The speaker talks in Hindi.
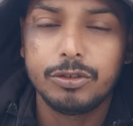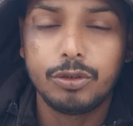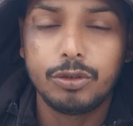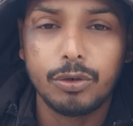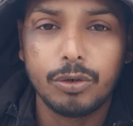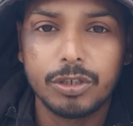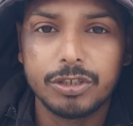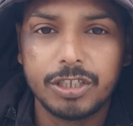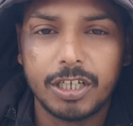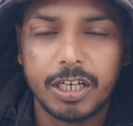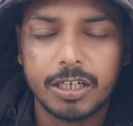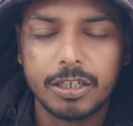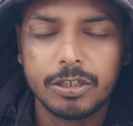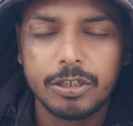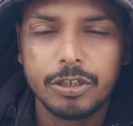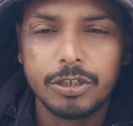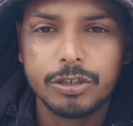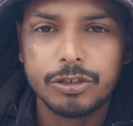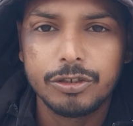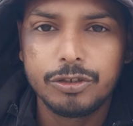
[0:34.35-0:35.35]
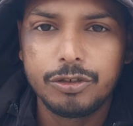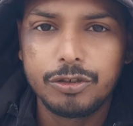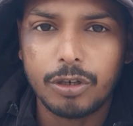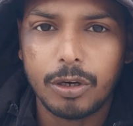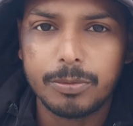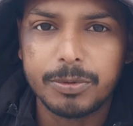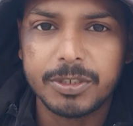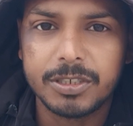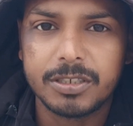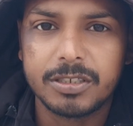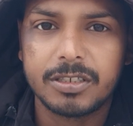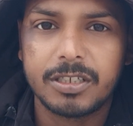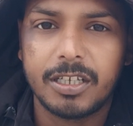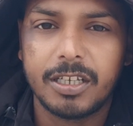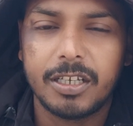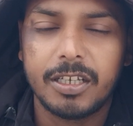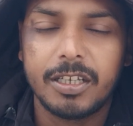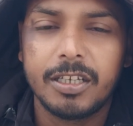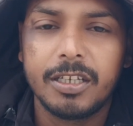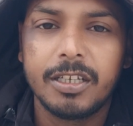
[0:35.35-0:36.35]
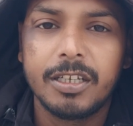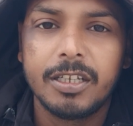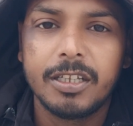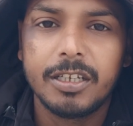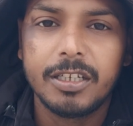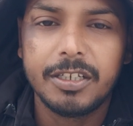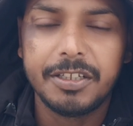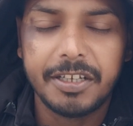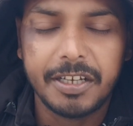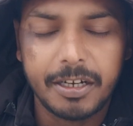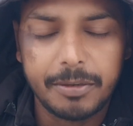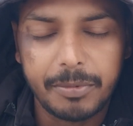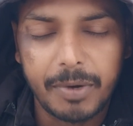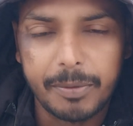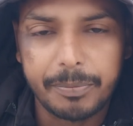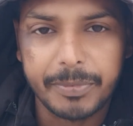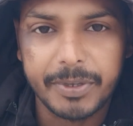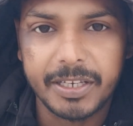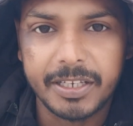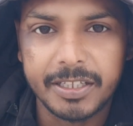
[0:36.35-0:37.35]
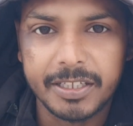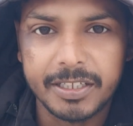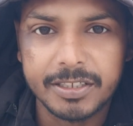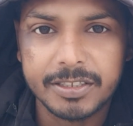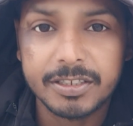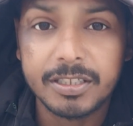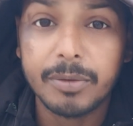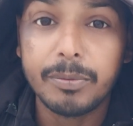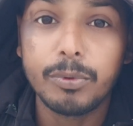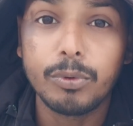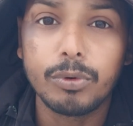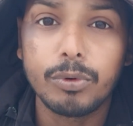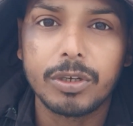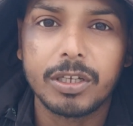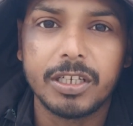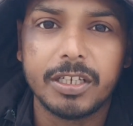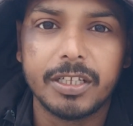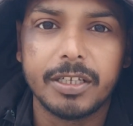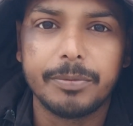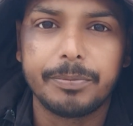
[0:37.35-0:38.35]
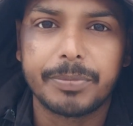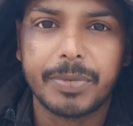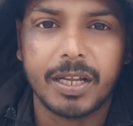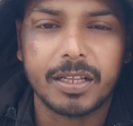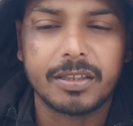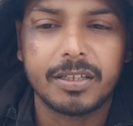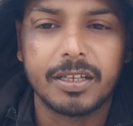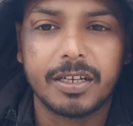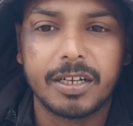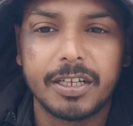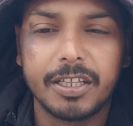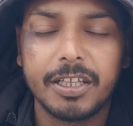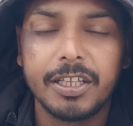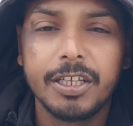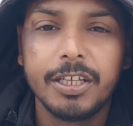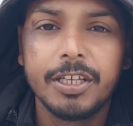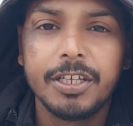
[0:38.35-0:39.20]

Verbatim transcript: 2024 के लिए हम आपके लिए सभी के लिए प्रार्थना करें